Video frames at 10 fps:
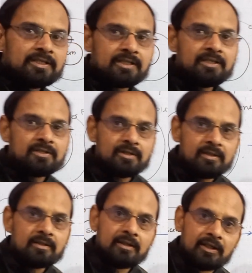स्क्रीन
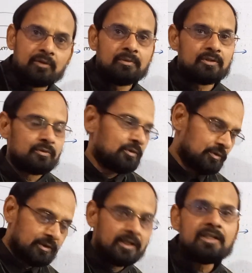शॉट ले लो बच्चों
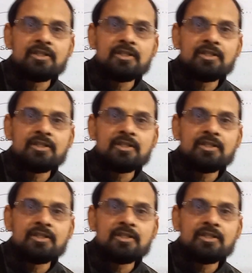तो ले